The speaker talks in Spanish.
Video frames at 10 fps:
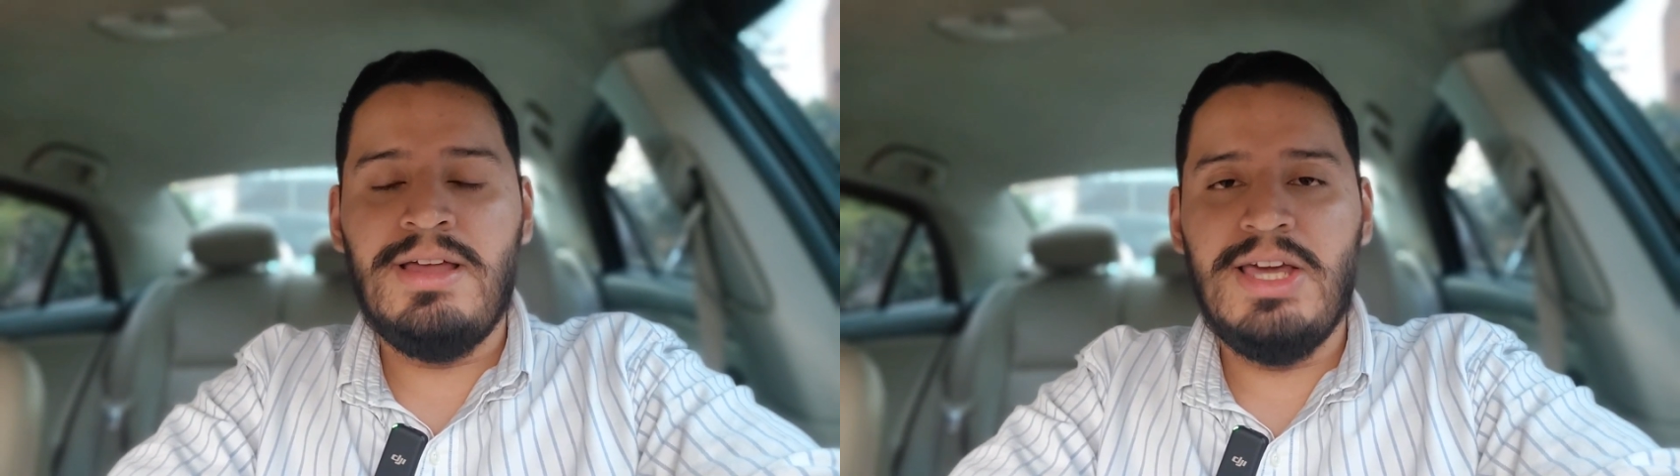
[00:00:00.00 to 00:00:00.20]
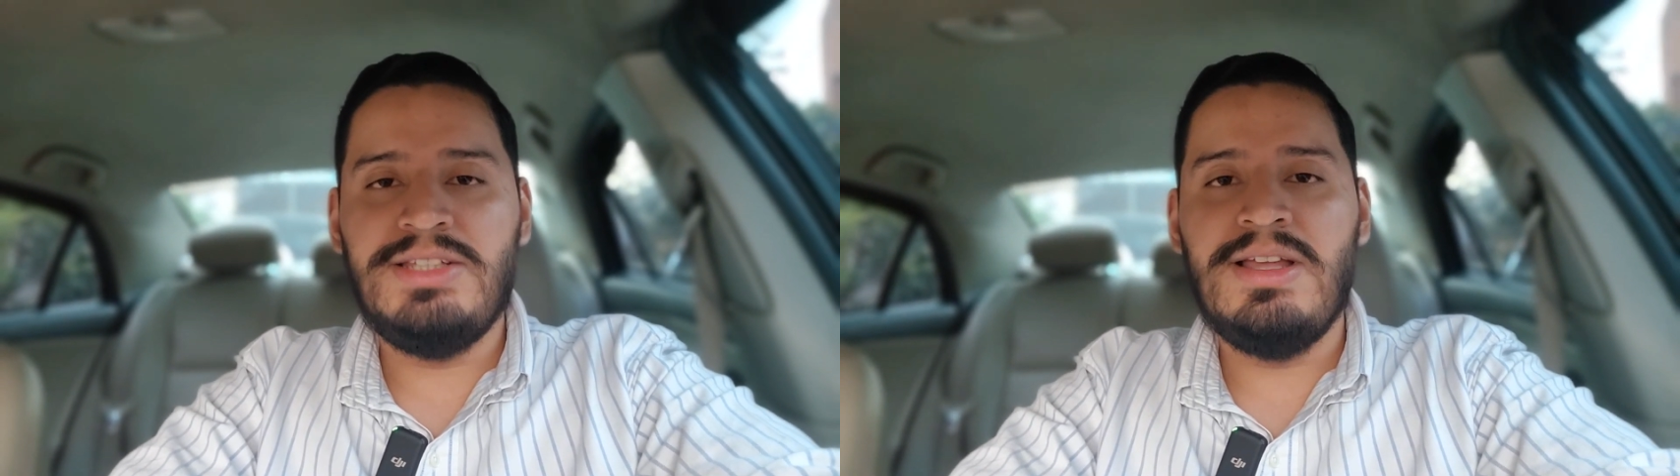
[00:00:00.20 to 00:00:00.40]

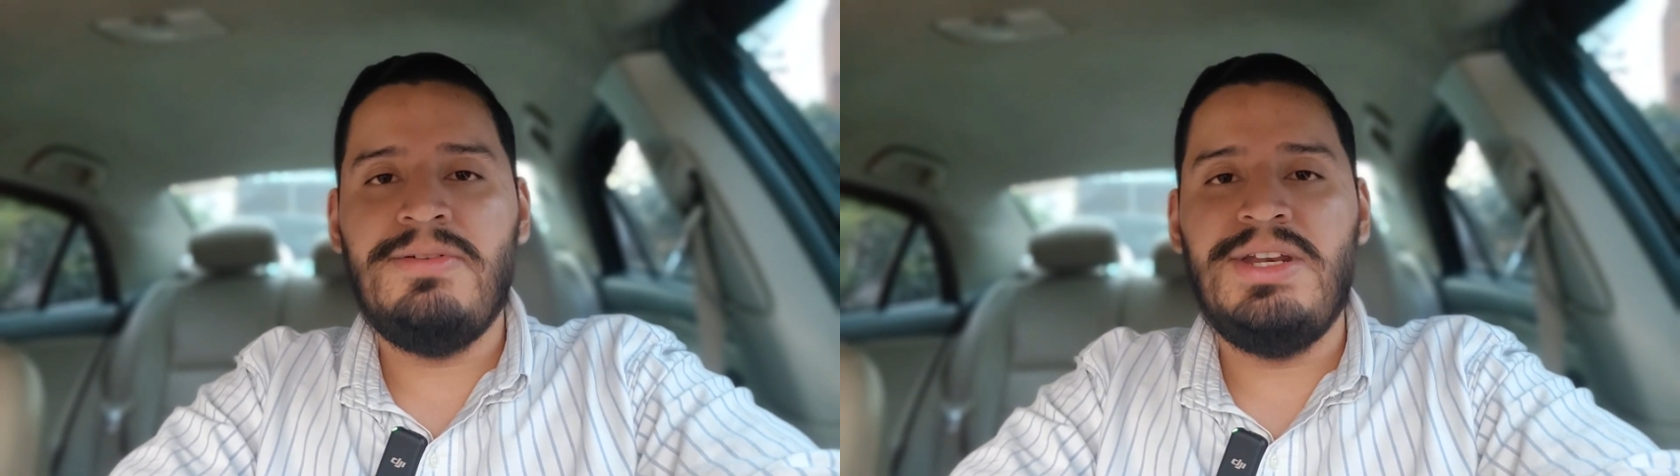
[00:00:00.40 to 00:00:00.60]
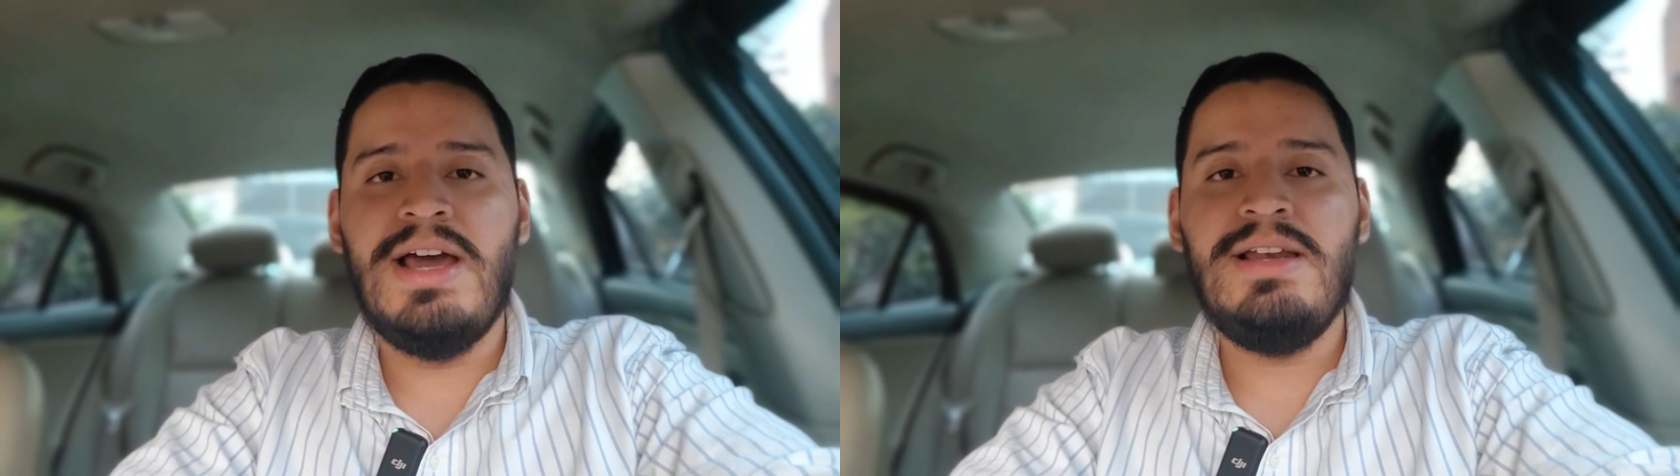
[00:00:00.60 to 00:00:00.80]
esta
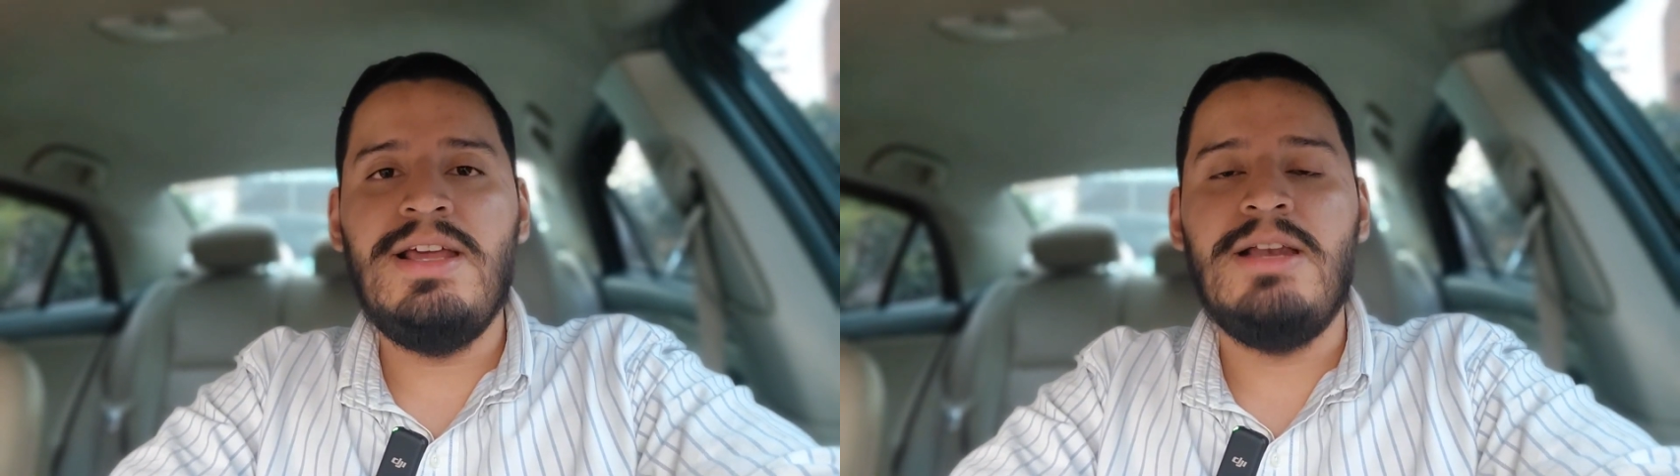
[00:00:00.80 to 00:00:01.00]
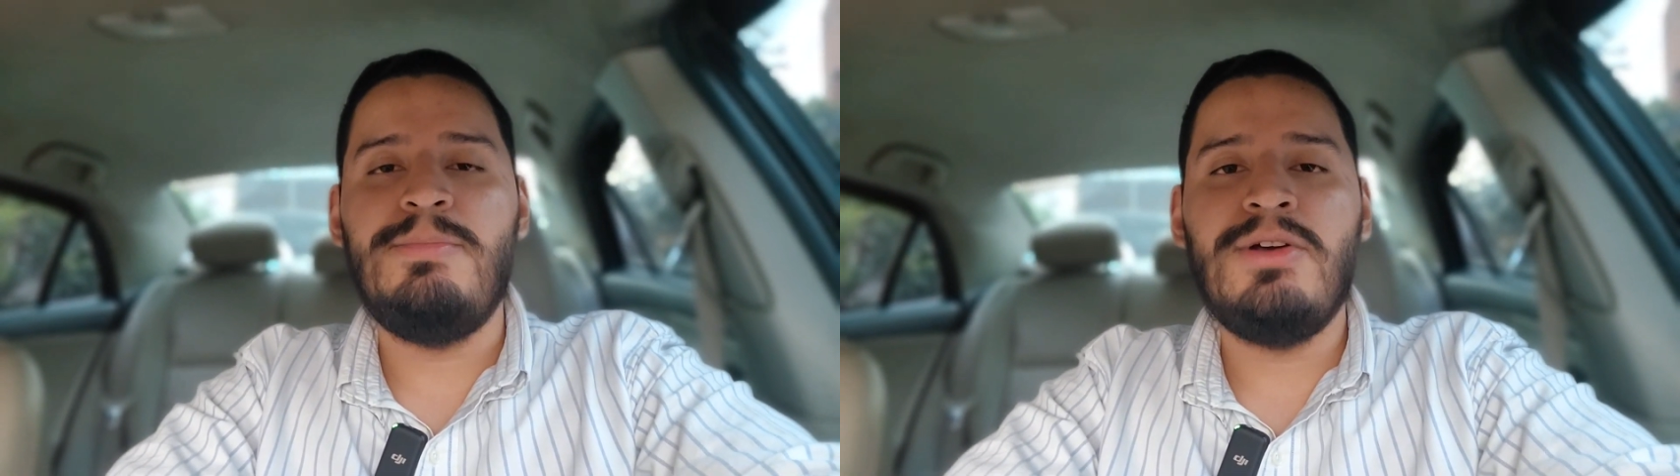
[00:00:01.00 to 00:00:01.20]
final
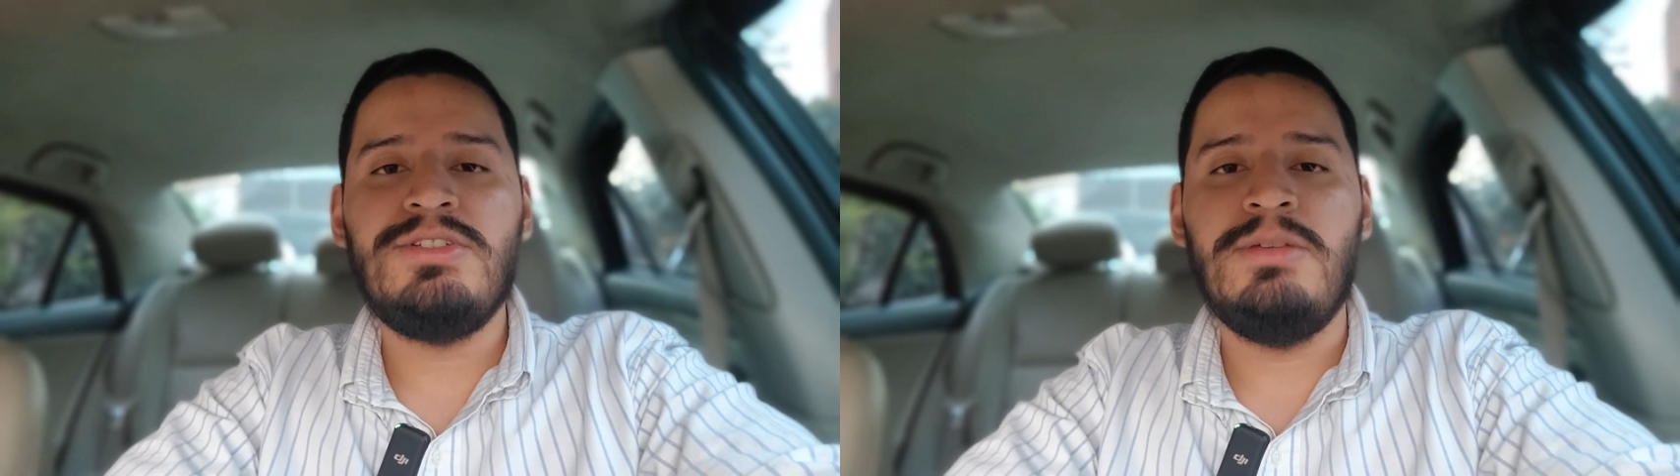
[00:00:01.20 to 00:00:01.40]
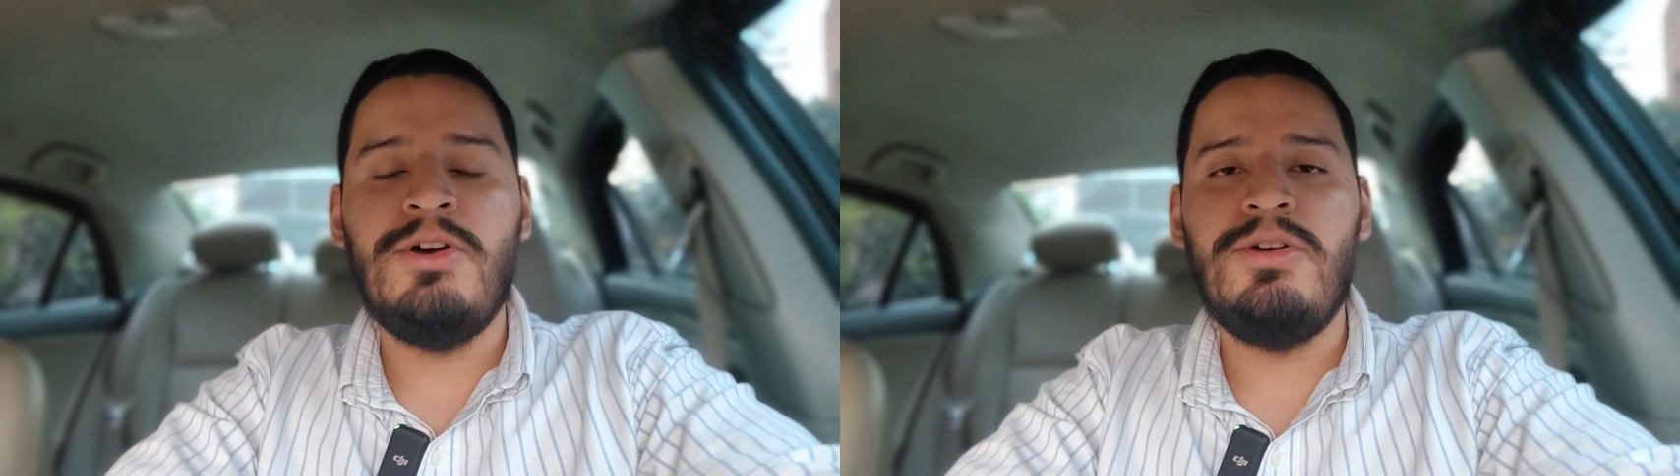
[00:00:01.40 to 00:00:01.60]
el
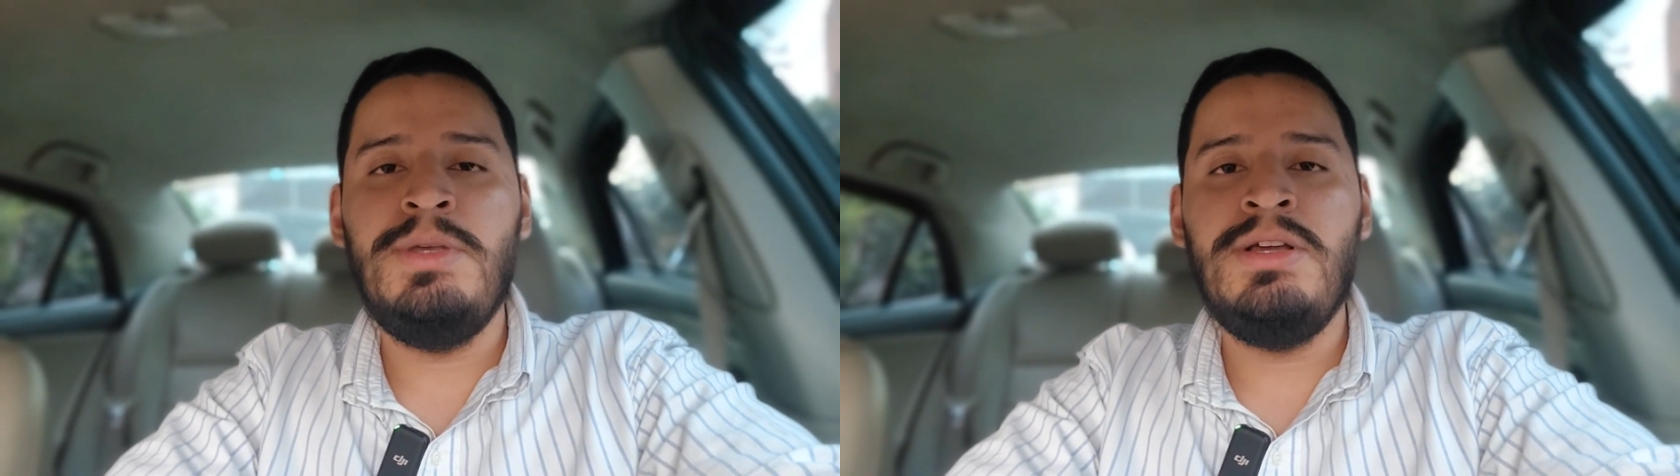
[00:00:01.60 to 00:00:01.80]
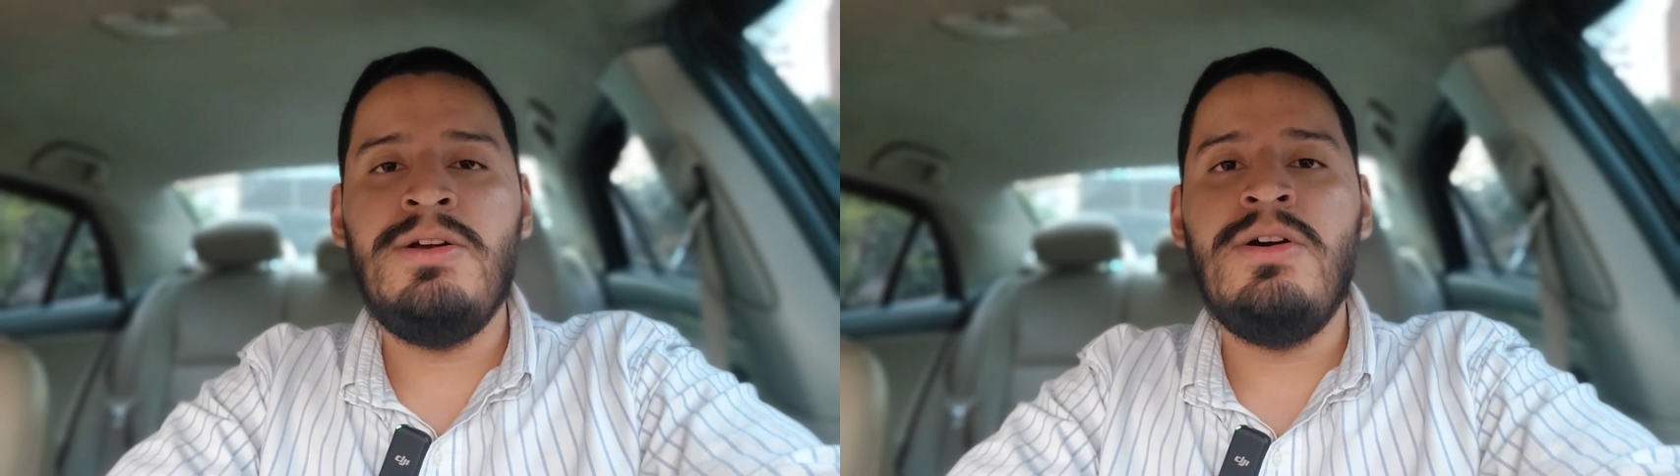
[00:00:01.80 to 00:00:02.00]
próximo
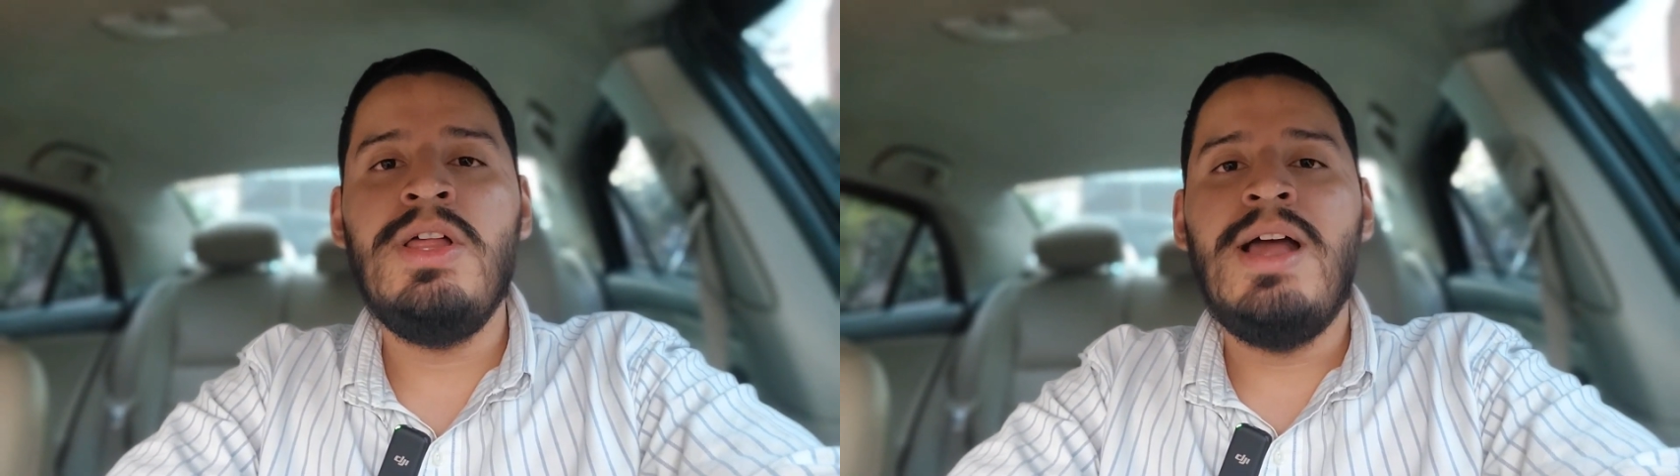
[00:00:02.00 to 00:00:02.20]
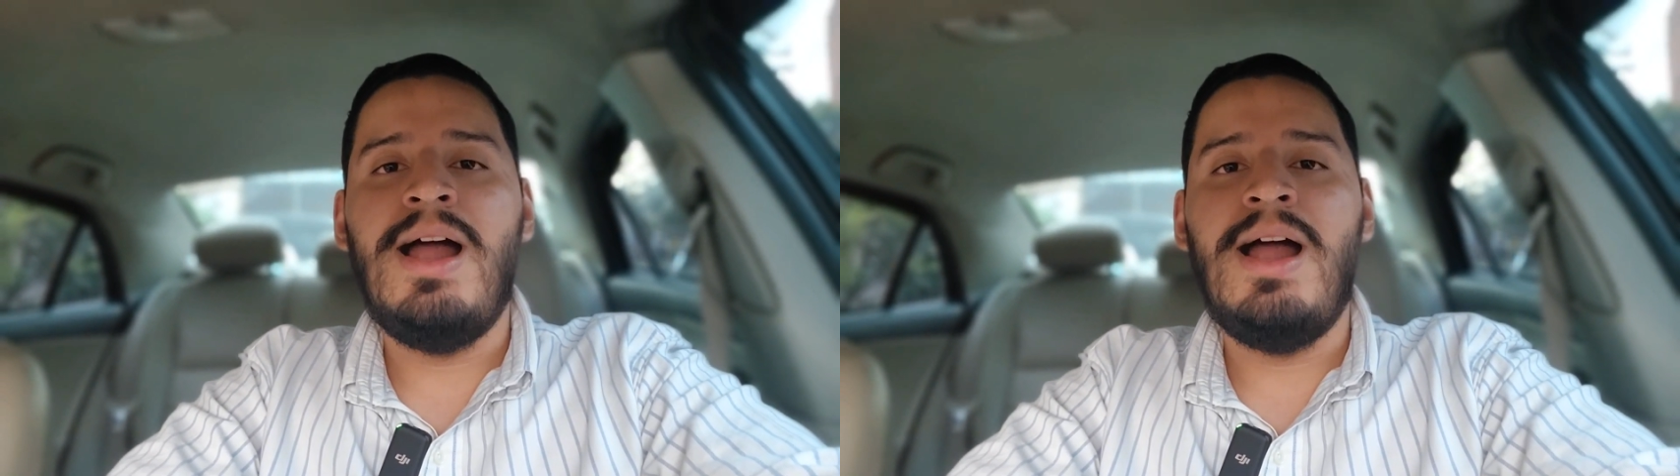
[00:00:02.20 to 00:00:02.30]
domingo